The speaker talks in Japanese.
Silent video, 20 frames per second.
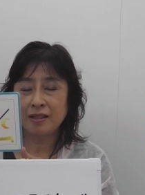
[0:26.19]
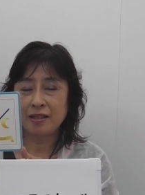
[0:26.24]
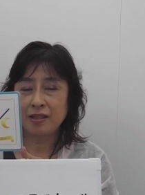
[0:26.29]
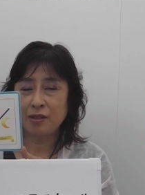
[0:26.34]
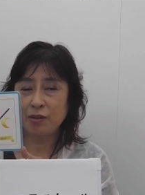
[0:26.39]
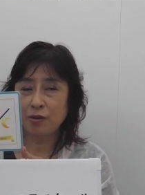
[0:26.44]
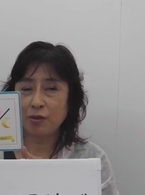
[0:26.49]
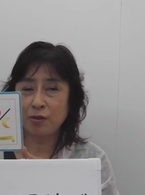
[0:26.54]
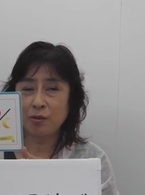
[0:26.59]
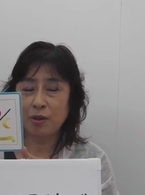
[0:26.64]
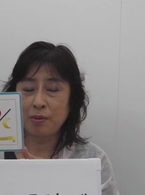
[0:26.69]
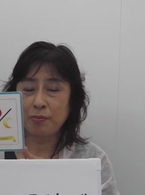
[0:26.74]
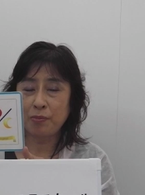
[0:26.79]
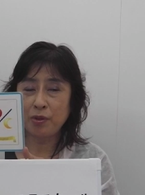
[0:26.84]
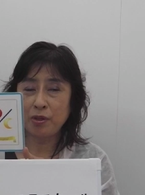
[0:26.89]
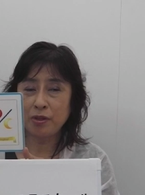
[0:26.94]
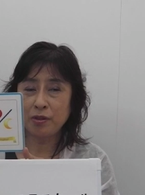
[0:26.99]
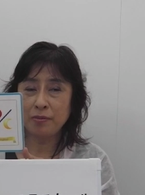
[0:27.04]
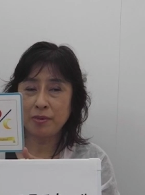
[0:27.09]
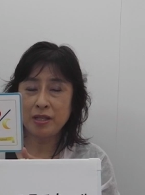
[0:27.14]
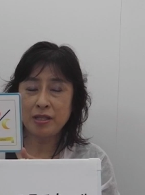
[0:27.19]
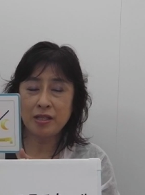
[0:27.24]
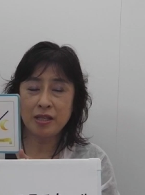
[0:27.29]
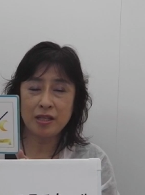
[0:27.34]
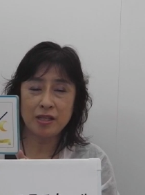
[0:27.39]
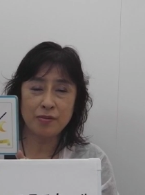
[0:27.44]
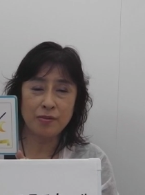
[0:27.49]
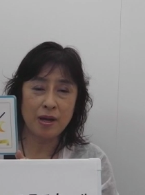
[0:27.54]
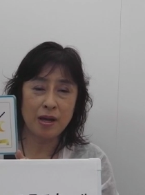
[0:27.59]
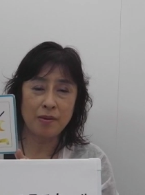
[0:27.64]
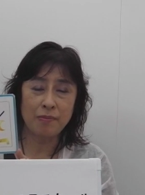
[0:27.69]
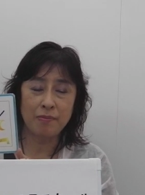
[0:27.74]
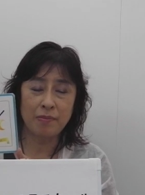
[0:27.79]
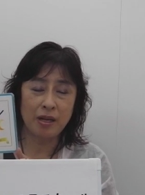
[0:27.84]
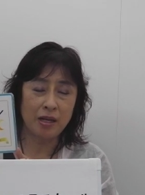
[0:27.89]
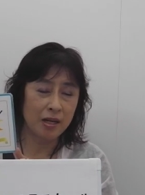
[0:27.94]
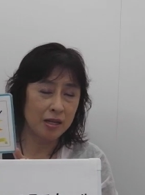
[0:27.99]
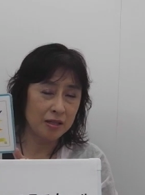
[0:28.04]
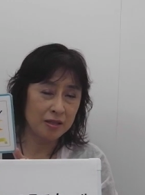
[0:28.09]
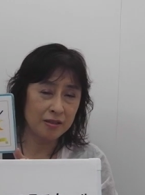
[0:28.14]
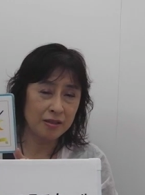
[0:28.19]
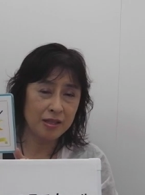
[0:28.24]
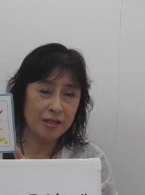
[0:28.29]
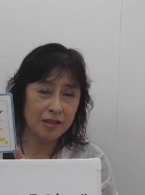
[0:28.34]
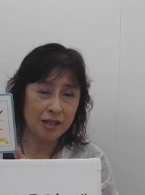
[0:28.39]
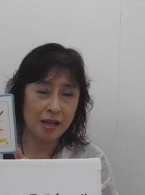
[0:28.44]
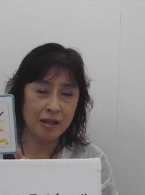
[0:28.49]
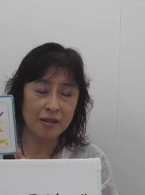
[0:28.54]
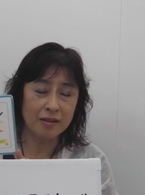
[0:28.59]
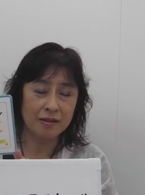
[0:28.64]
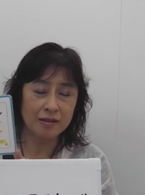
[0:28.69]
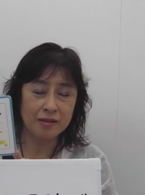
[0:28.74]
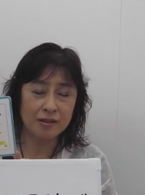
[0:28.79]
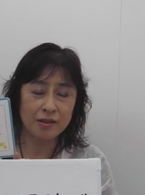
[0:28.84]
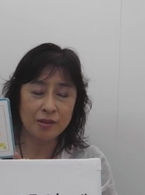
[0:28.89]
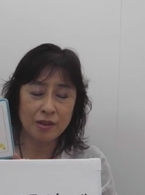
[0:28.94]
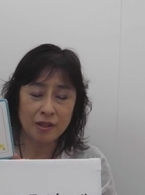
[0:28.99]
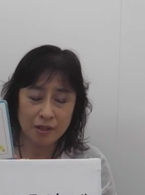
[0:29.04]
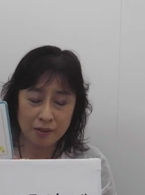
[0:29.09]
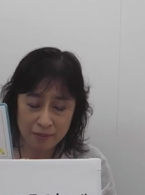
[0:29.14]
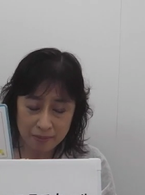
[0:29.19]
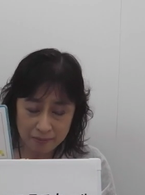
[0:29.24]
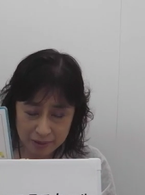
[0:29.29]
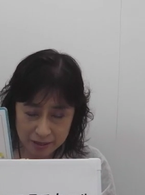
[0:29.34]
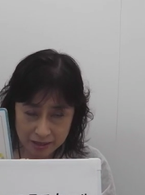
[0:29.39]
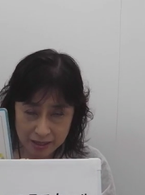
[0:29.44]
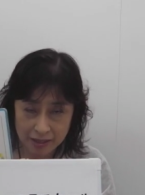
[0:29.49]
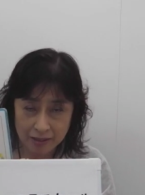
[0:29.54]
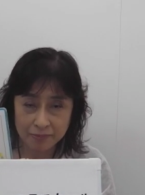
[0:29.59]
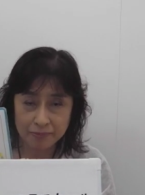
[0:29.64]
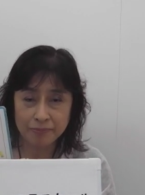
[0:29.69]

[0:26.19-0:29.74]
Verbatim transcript: 今日のワンポイントメッセージはバランスでしたそれではまた